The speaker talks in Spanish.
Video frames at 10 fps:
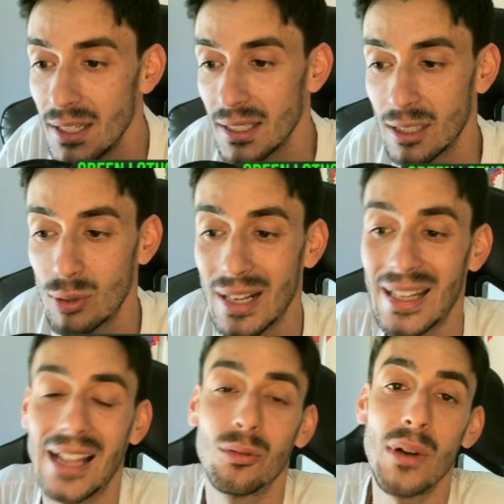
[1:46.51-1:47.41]
que es una
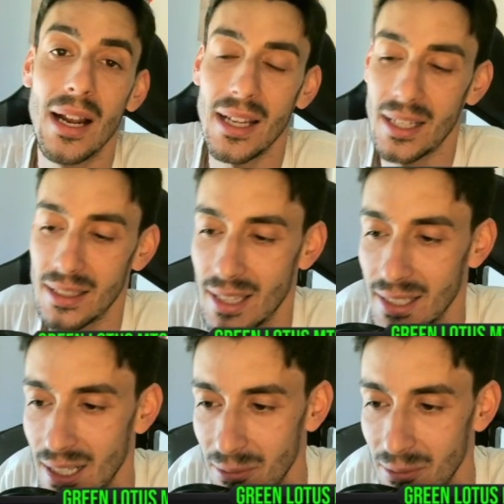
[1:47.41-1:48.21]
criatura legendaria,